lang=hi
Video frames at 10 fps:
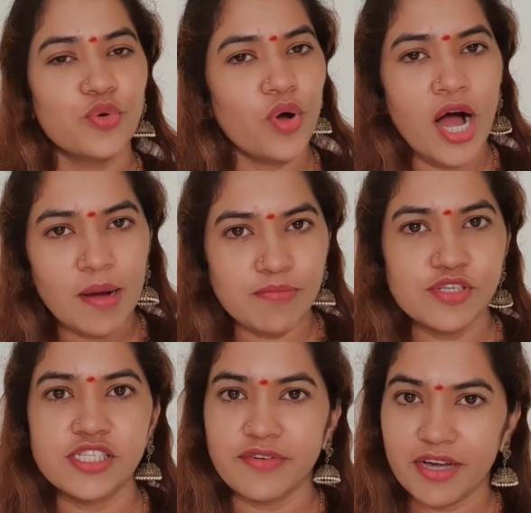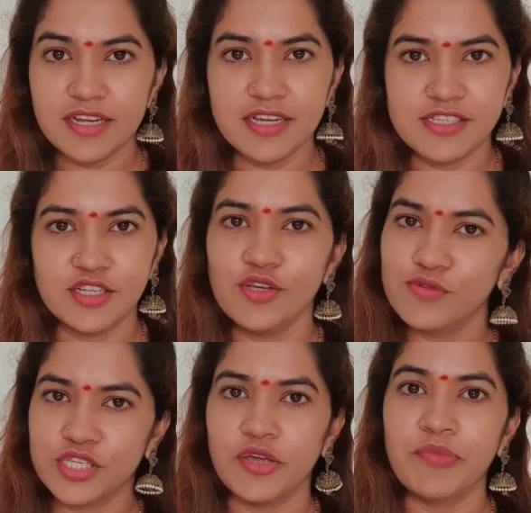तो आप मुझे सवाल कर सकते हैं
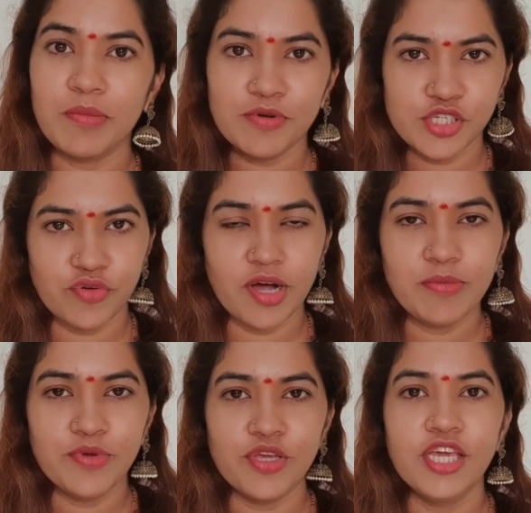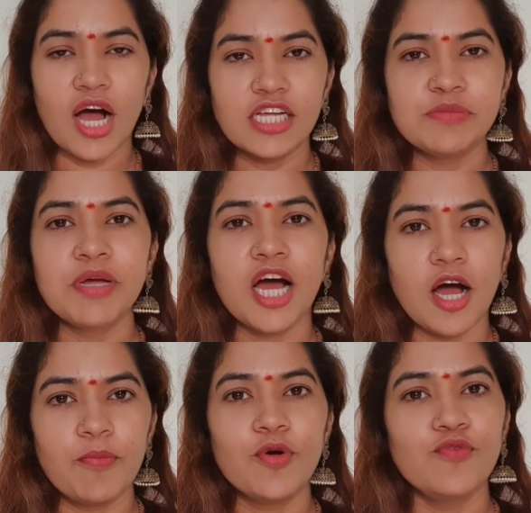उसके मैं आपको जवाब दूंगी आज मैं
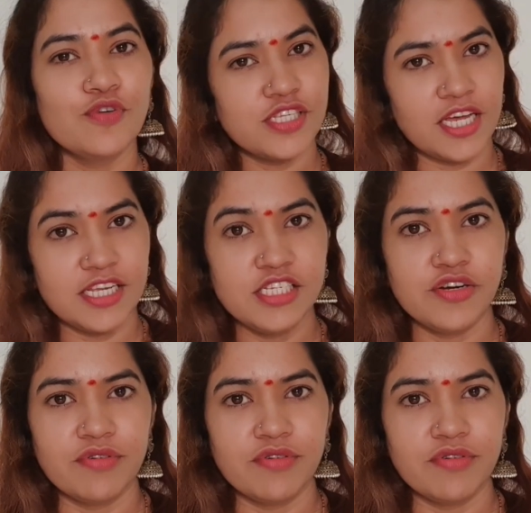आपको वो सारे